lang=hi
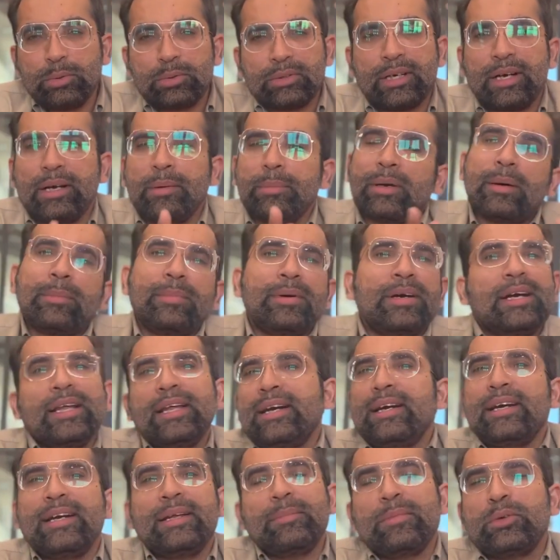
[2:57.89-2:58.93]
दूसरे एंड पे आप
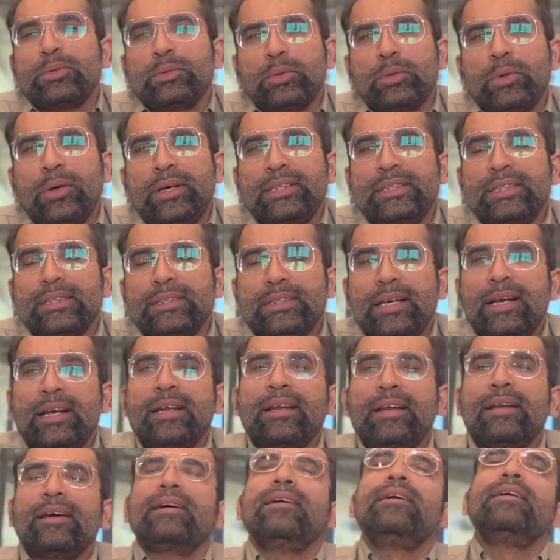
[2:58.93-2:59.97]
रिटेन अर्निंग में उसको एडजस्ट कर
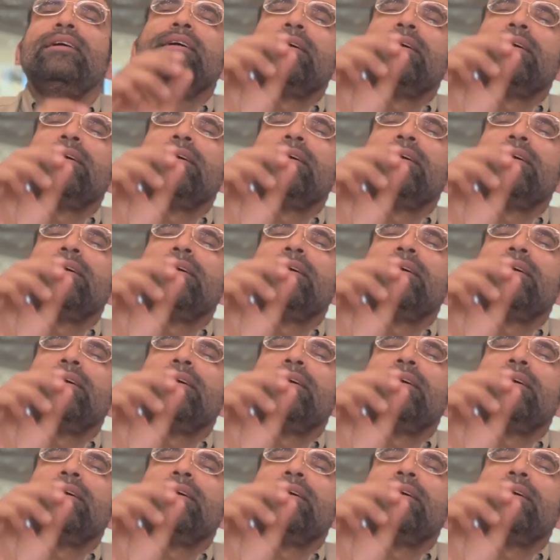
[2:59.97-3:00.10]
लेना